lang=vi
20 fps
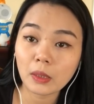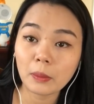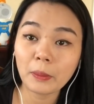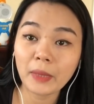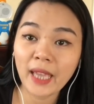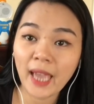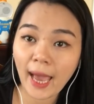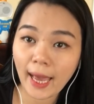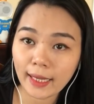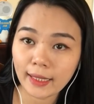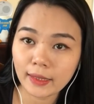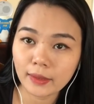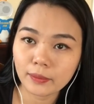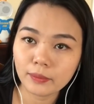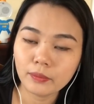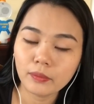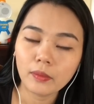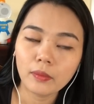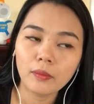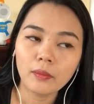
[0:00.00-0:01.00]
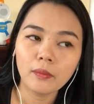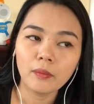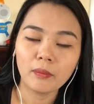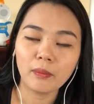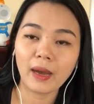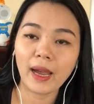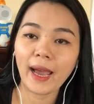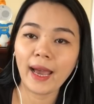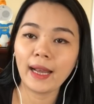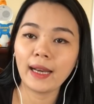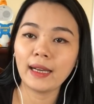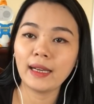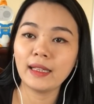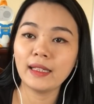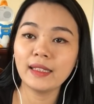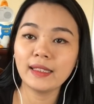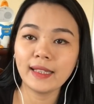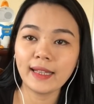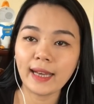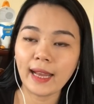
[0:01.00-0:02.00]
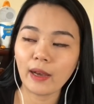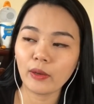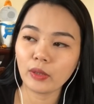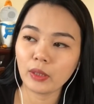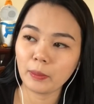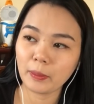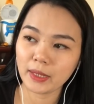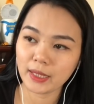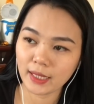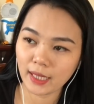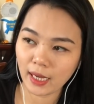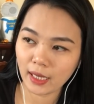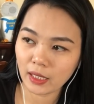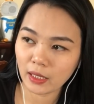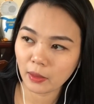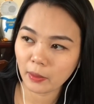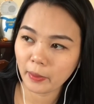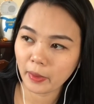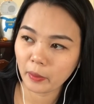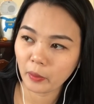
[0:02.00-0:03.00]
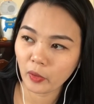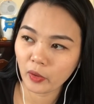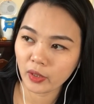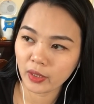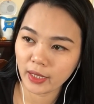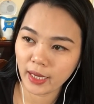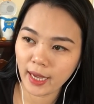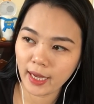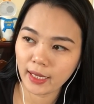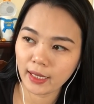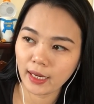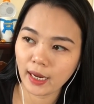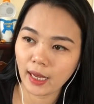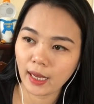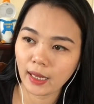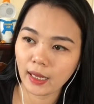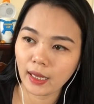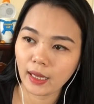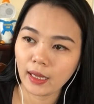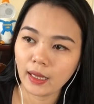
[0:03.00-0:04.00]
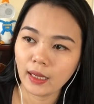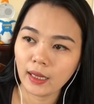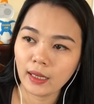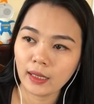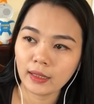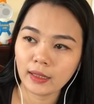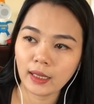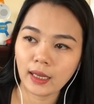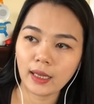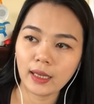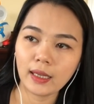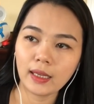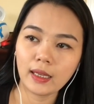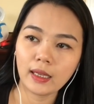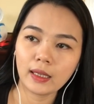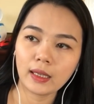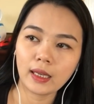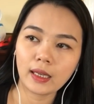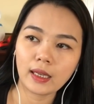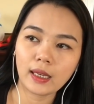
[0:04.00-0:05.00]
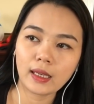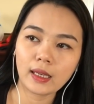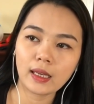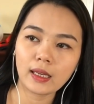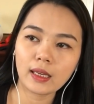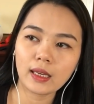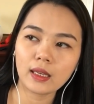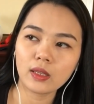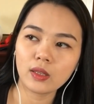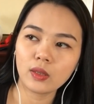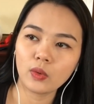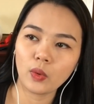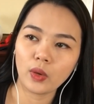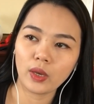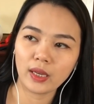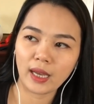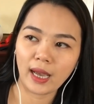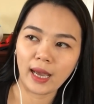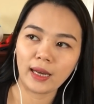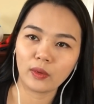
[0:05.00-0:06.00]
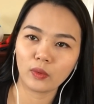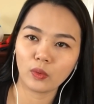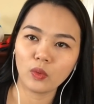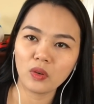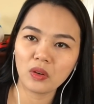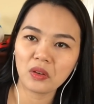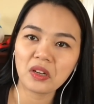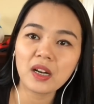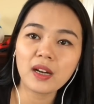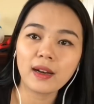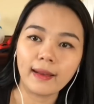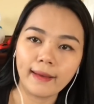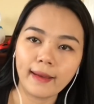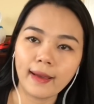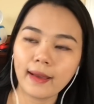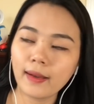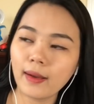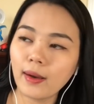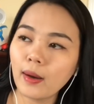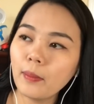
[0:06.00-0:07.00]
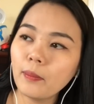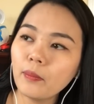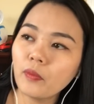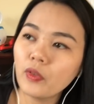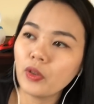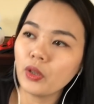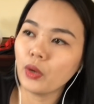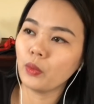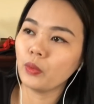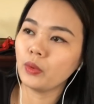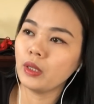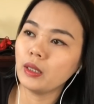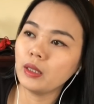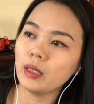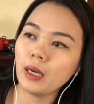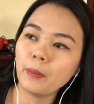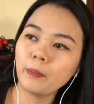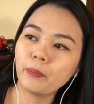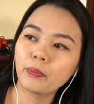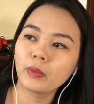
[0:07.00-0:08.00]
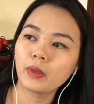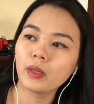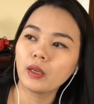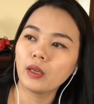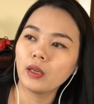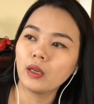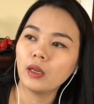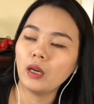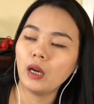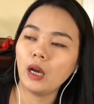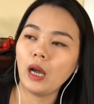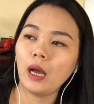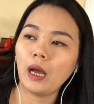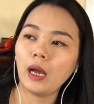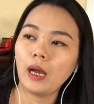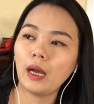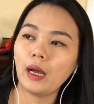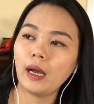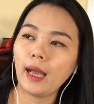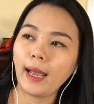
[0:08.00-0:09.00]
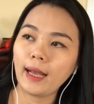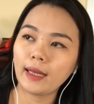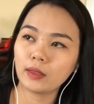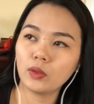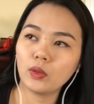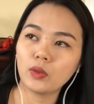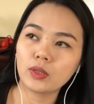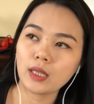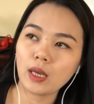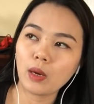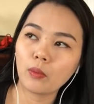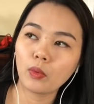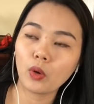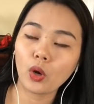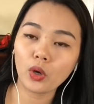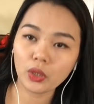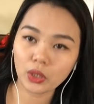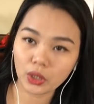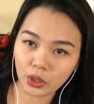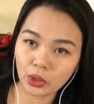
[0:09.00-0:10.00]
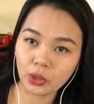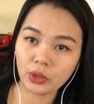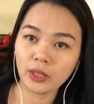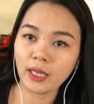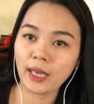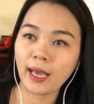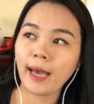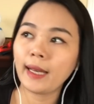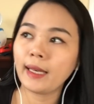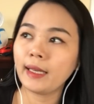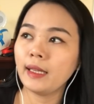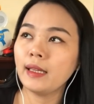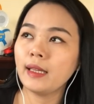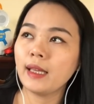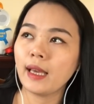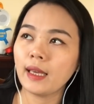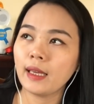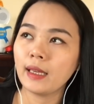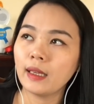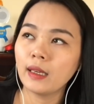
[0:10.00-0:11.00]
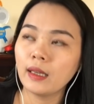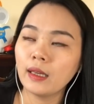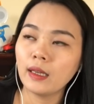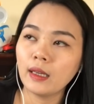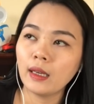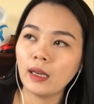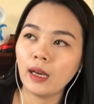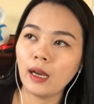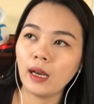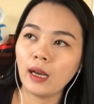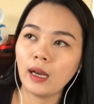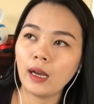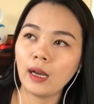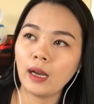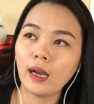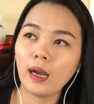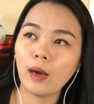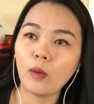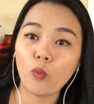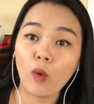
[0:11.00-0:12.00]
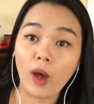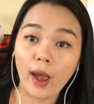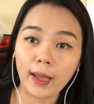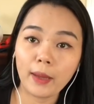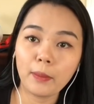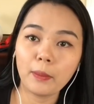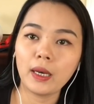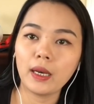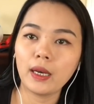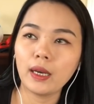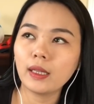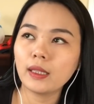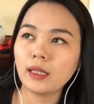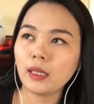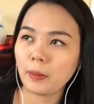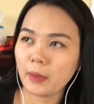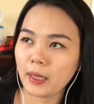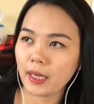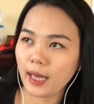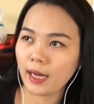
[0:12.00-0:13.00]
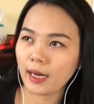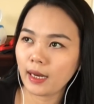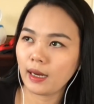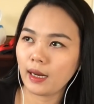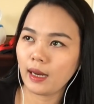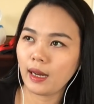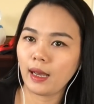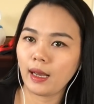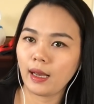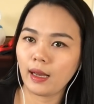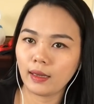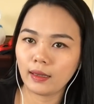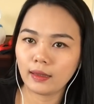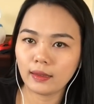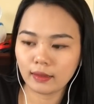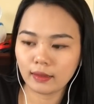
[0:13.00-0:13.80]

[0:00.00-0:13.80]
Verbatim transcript: bị hành. Mà hành như thế nào thì mình sẽ kể cho các bạn mọi người nghe, là cái cái cái cái cái chuyện hành của nó rất là ghê gớm. Ví dụ như á, à, ăn vô xong có người thì hành như vậy, à, ông ngoại mình á thì bị hành là